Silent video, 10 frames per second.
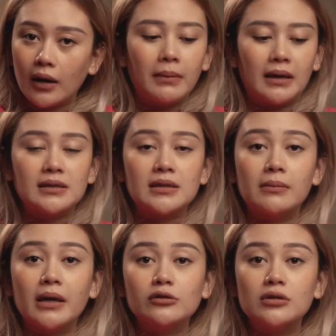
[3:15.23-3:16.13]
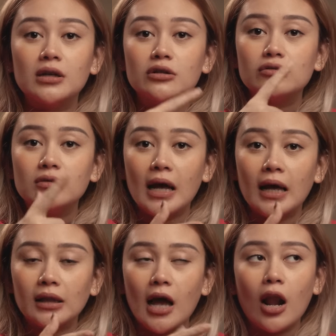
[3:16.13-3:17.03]
Beda sama yang sudah
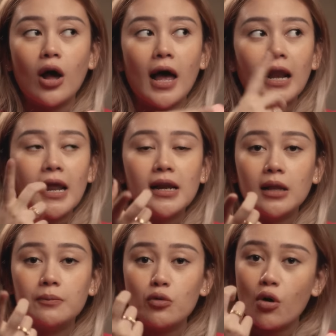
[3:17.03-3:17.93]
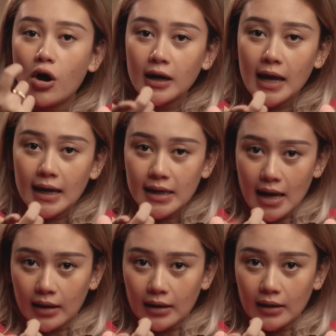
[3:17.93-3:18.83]
disunat. Kalau kalian lihat pukon
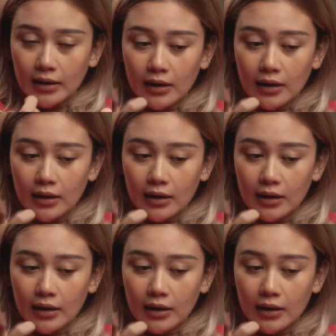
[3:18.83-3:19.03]
kalian,